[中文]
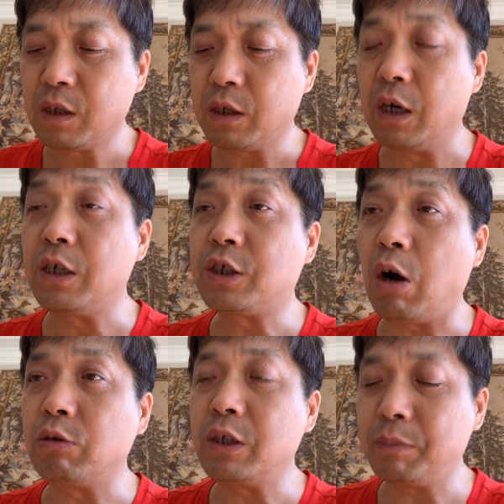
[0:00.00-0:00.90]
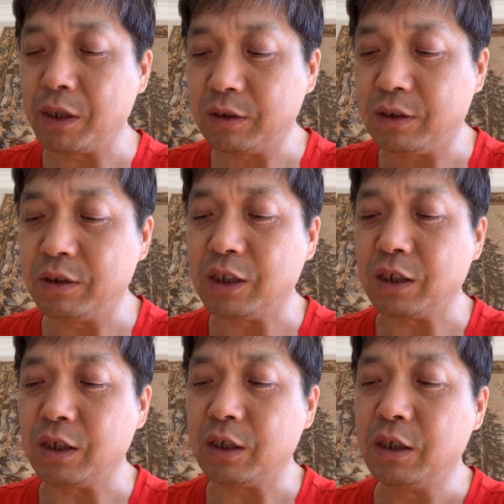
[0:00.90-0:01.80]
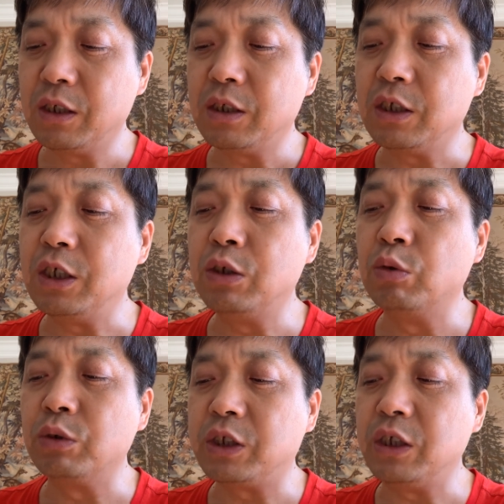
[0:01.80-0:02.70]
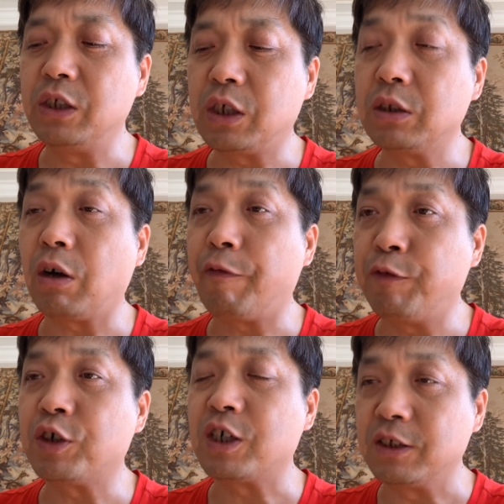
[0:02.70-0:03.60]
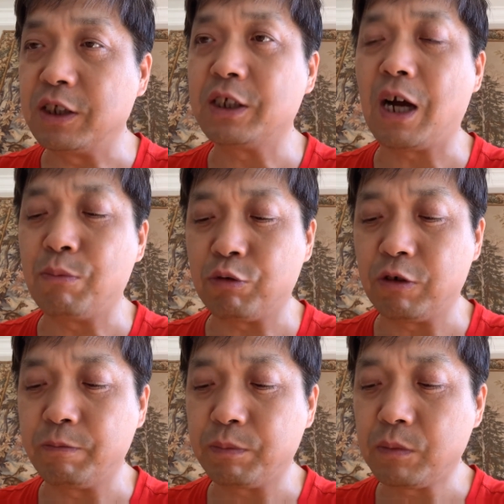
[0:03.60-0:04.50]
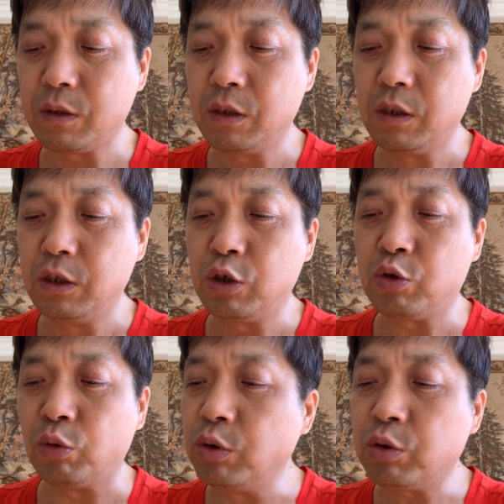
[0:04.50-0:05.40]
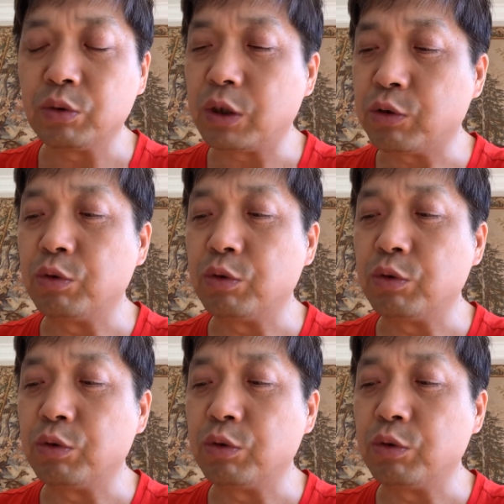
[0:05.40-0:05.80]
而赵黎平自己一路晋升到副省级干部，种种的种